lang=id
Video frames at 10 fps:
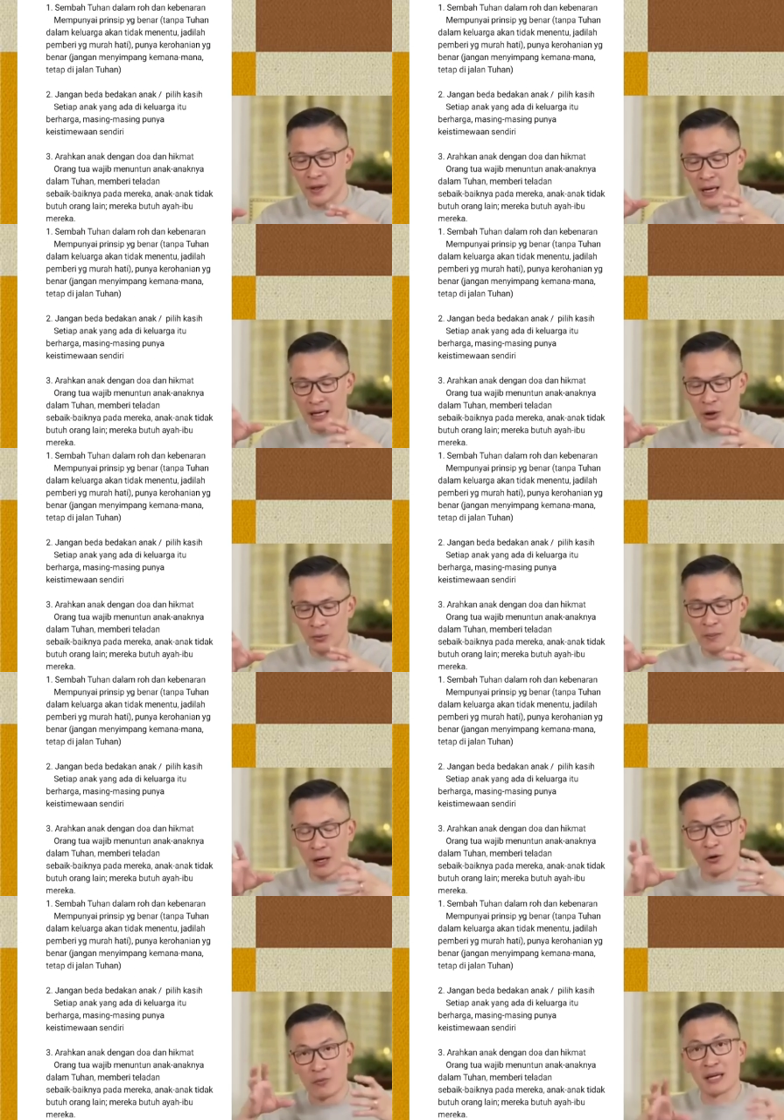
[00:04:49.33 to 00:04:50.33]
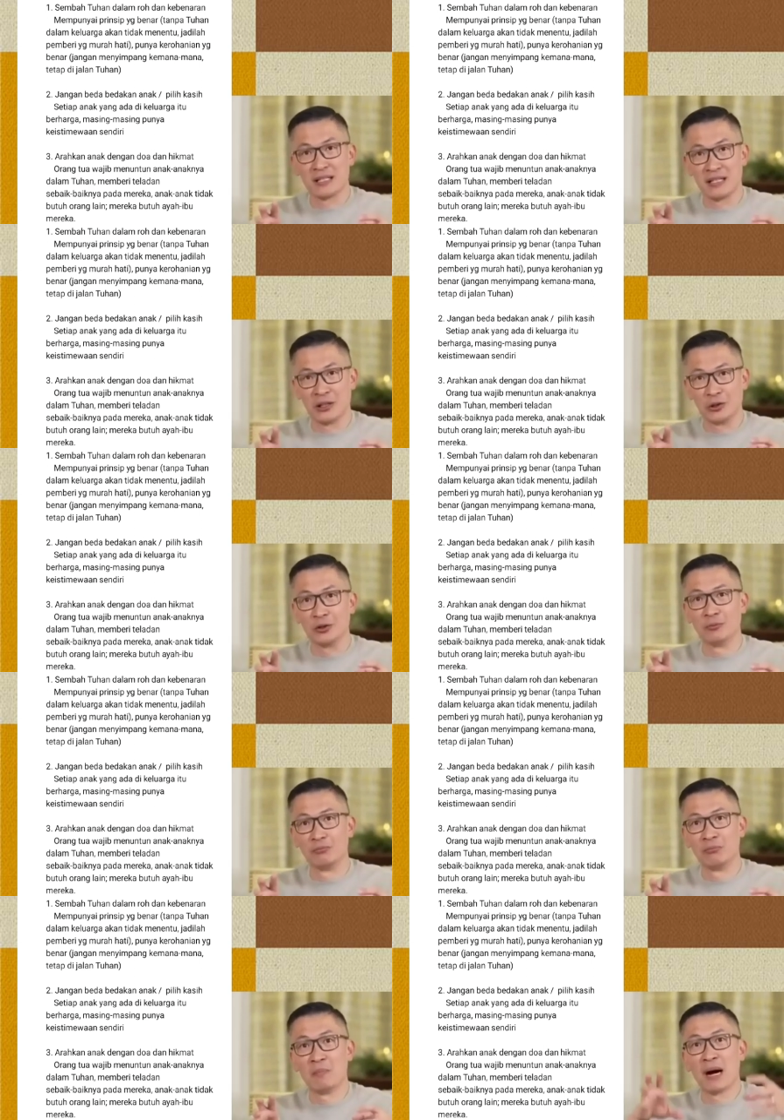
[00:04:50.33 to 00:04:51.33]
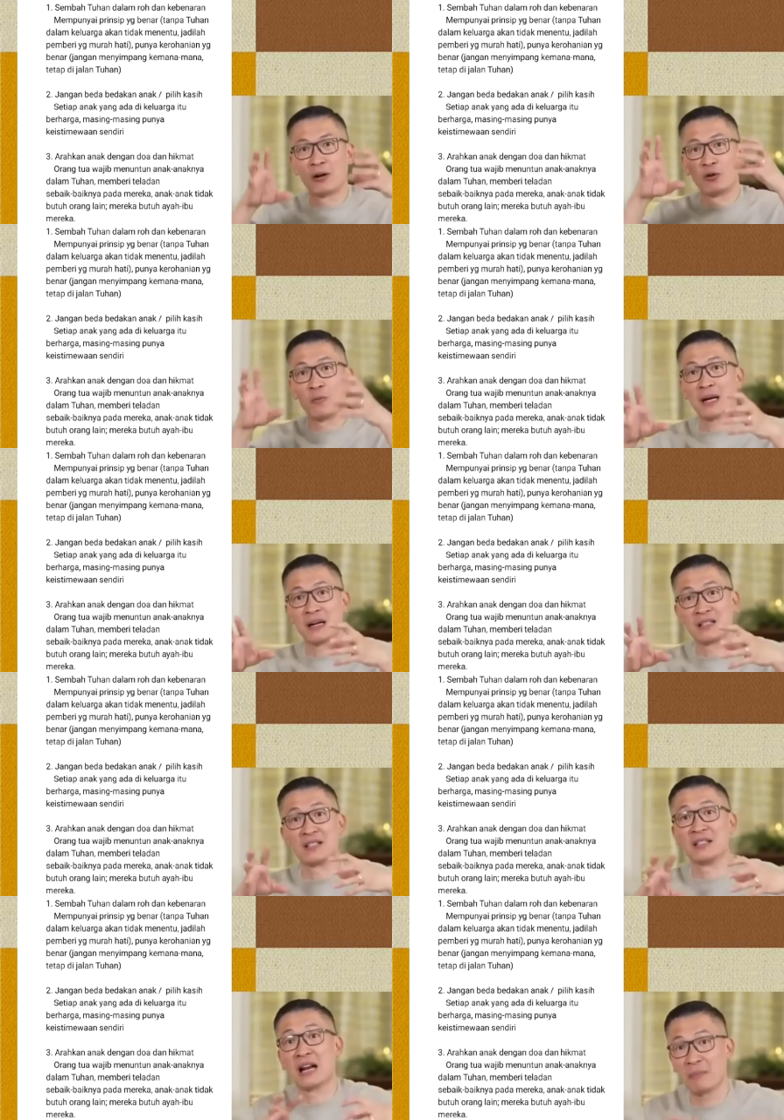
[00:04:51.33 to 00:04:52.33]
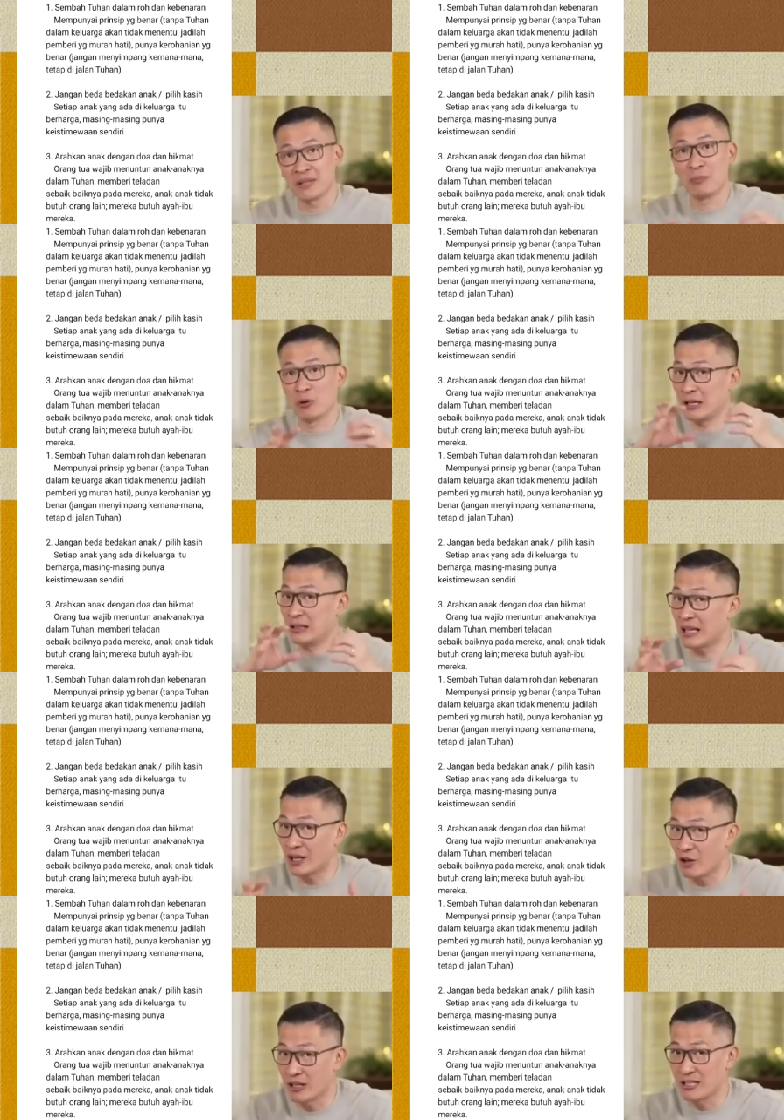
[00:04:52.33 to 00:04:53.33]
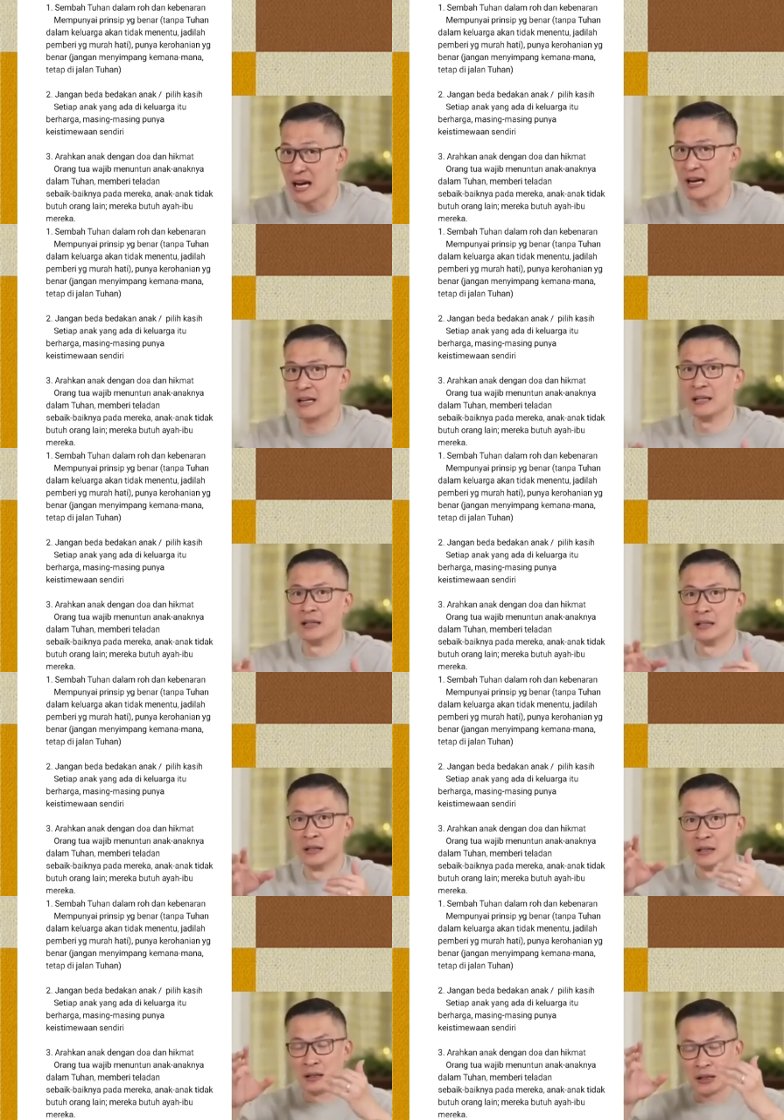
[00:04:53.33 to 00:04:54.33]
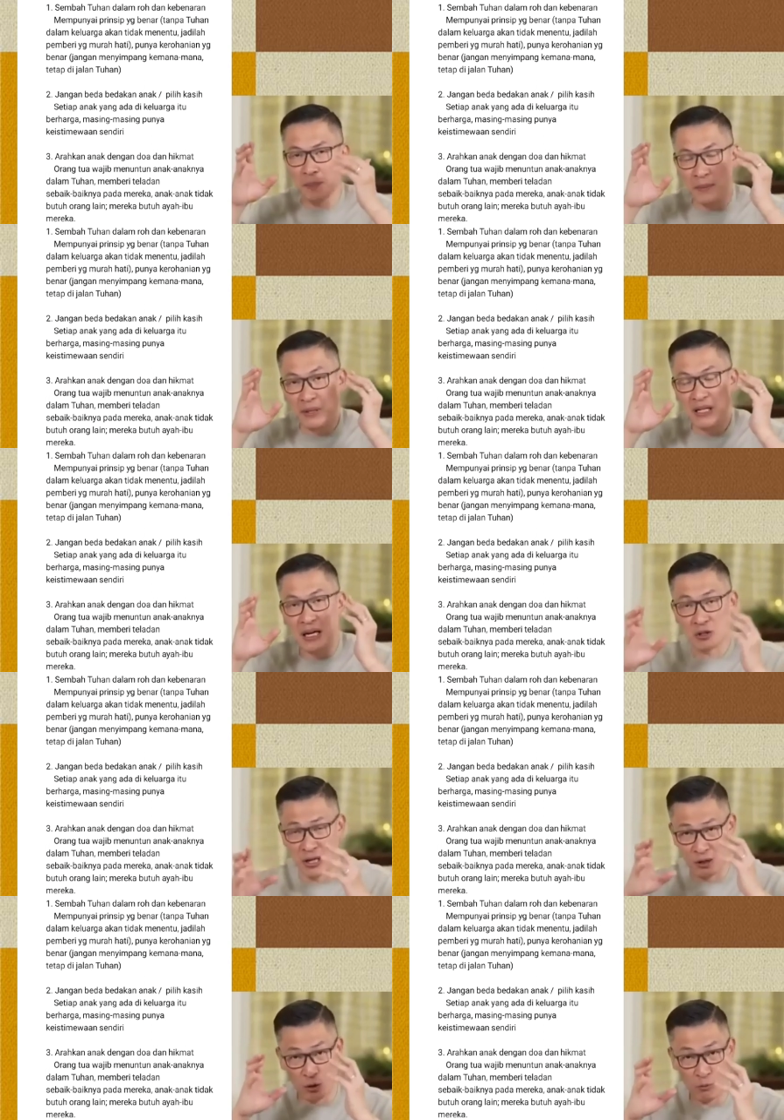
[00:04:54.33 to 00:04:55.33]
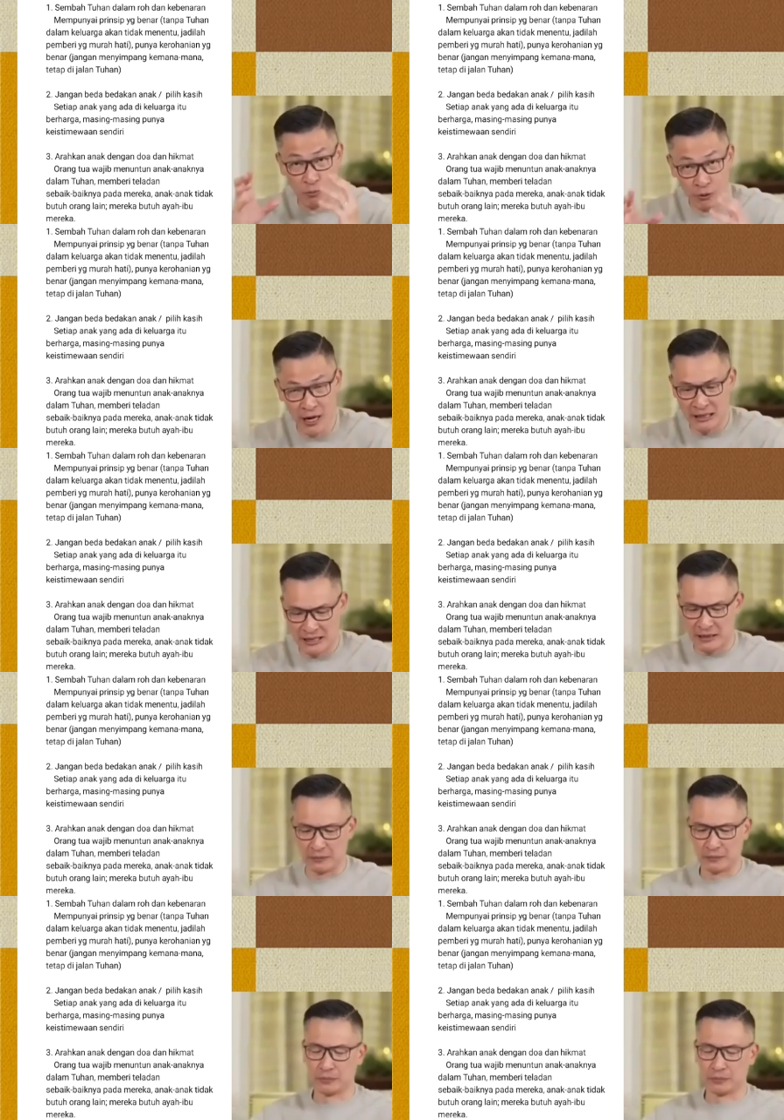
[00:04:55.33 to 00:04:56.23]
Karena itu membangun rumah di sini itu membangun rumah dari sisi dalamnya, bukan interior design. Tapi bicara soal hubungannya.